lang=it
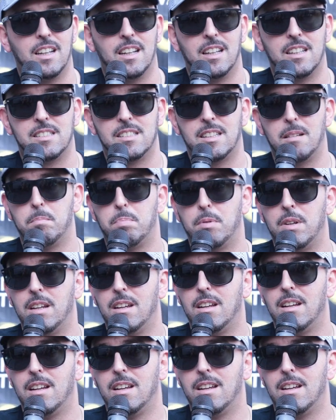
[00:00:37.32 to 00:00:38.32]
è
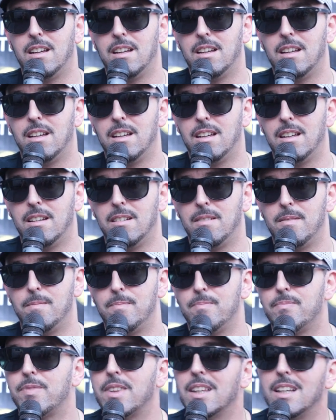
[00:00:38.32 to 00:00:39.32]

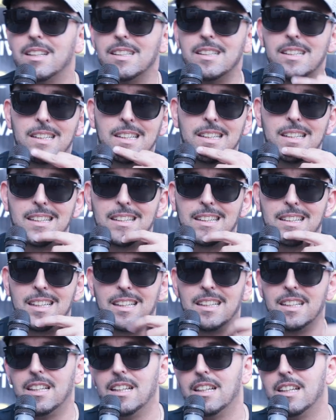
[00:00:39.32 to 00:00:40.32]
sempre
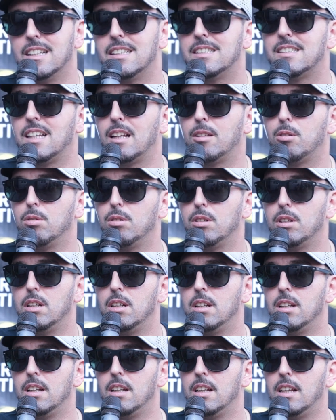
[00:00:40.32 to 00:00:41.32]
stato
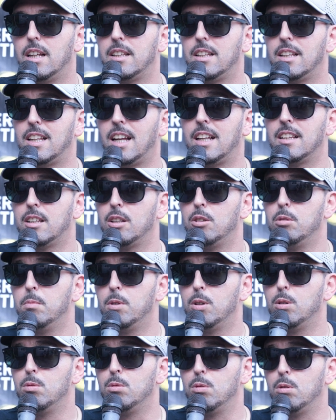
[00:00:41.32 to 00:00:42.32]
eh, latitante
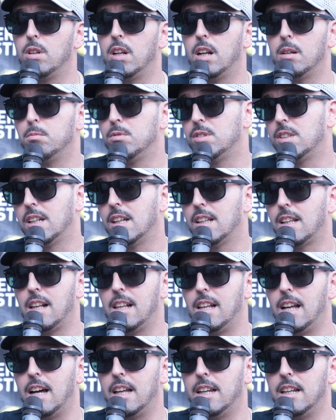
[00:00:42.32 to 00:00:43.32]
numero uno nella musica
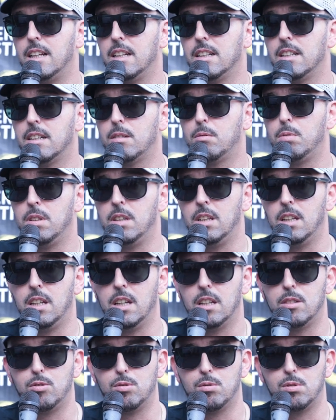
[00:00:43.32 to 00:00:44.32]
italiana e quindi
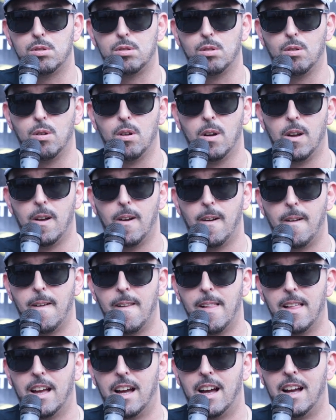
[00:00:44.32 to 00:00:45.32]
è giusto
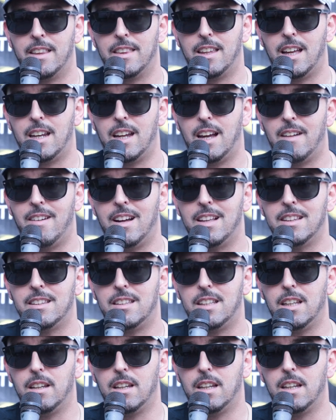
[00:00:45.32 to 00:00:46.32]
andare
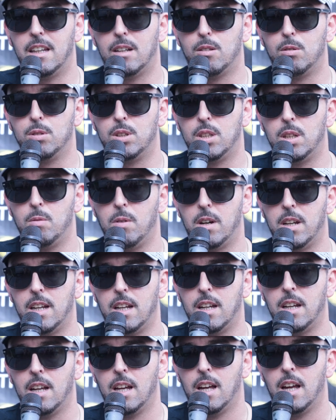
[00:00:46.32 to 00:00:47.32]
avanti e
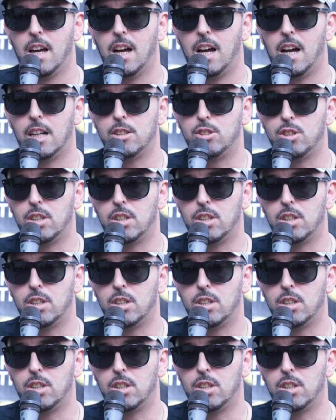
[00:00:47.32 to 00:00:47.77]
continuare a